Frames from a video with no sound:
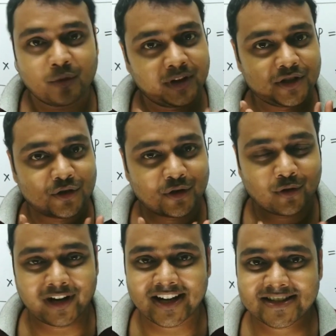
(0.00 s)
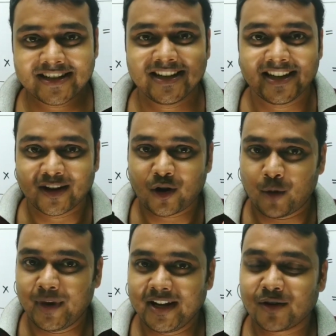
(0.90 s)
তোমাদের জন্য খোলা আছে
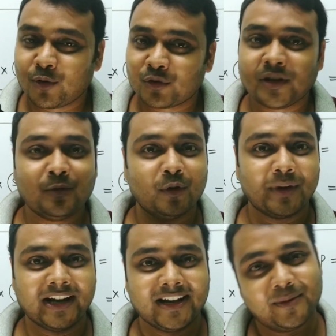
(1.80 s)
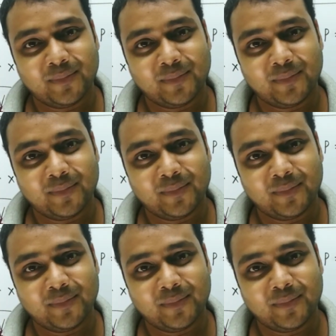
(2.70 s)
কমেন্ট করতে ভুলবে না